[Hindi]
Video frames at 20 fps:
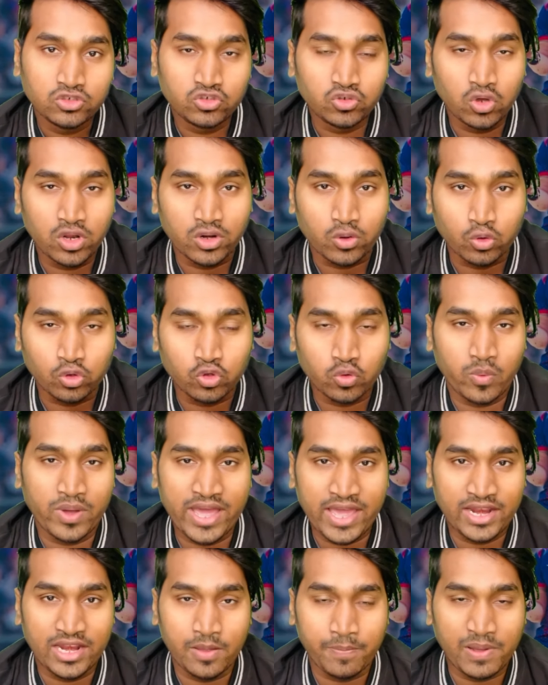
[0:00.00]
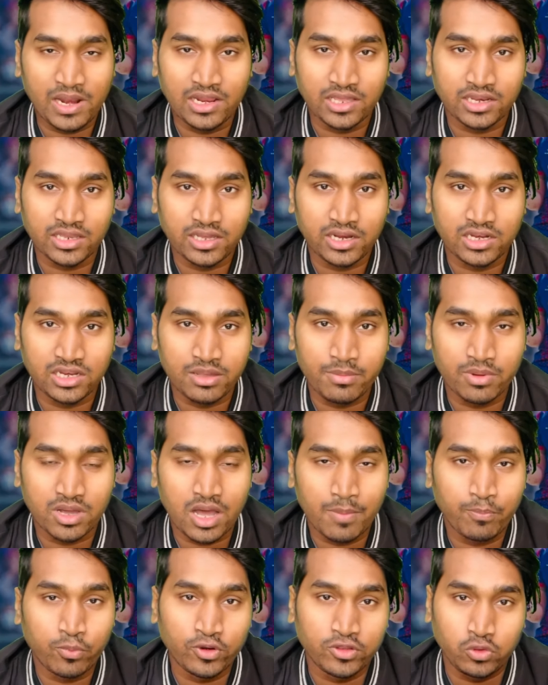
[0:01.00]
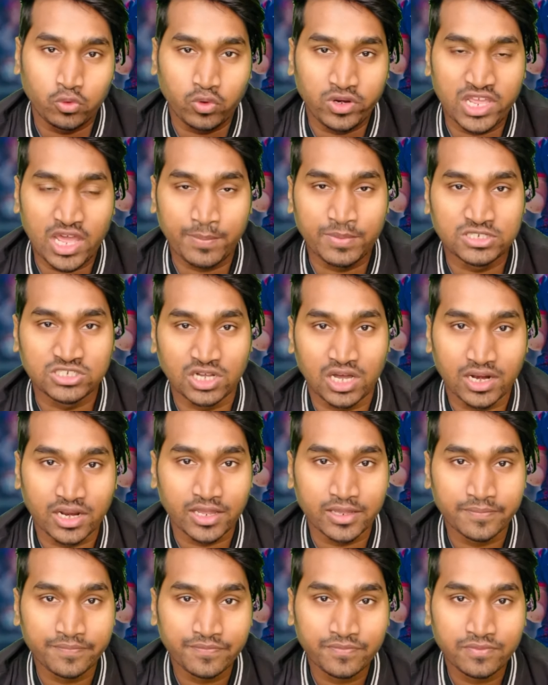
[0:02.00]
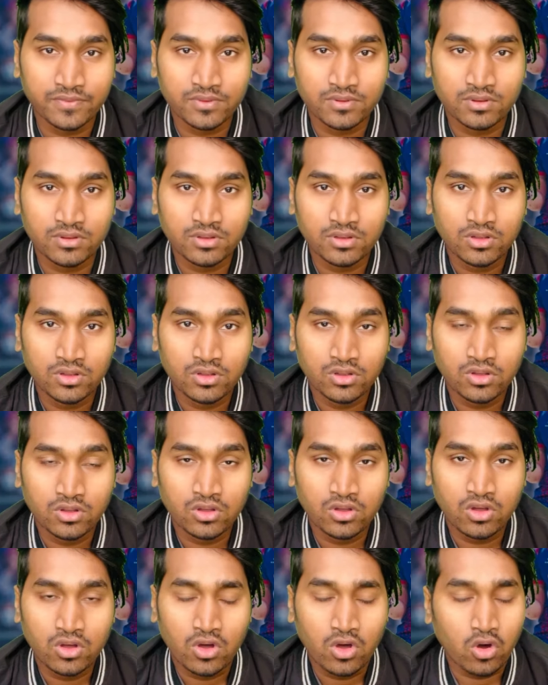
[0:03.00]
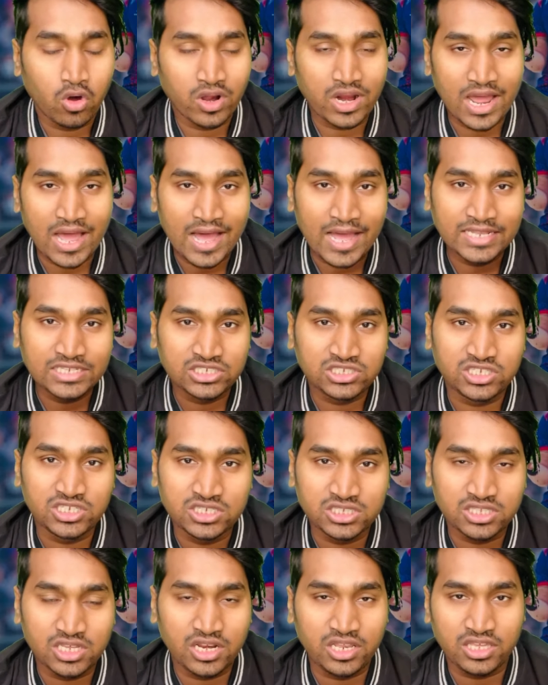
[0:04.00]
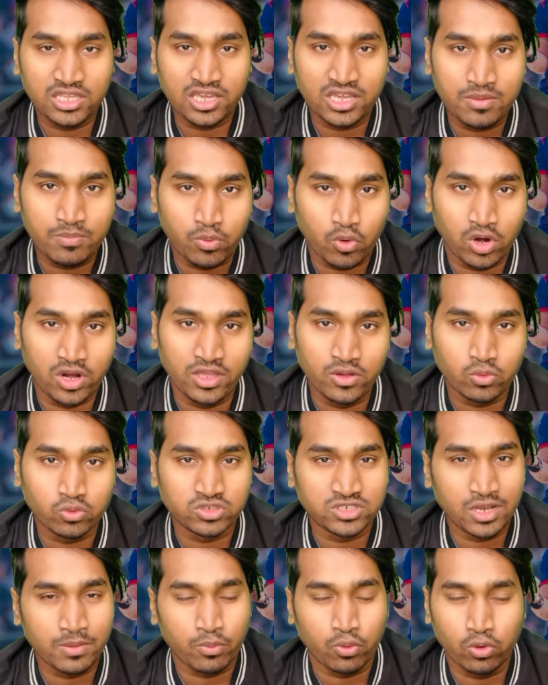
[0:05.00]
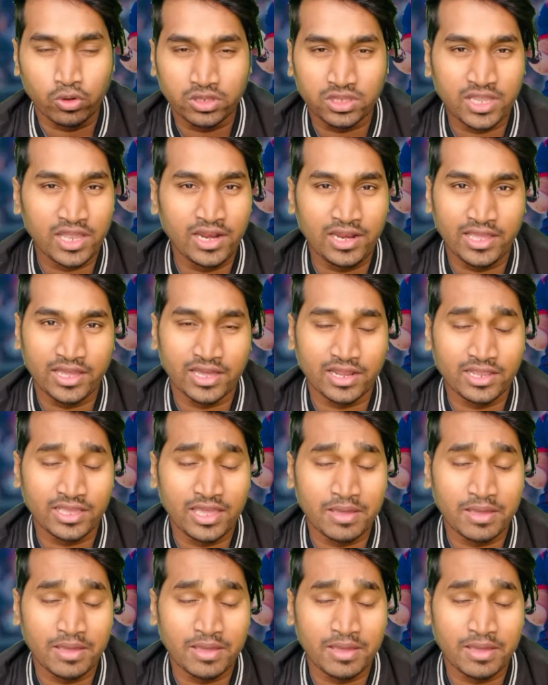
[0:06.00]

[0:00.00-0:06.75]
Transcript: जो रुतवा है नेपाली क्रिकेट टीम का पूरी दुनिया में छा रहा है और आज जिस तरीके की बॉलिंग कुशल भुरतेल ने करी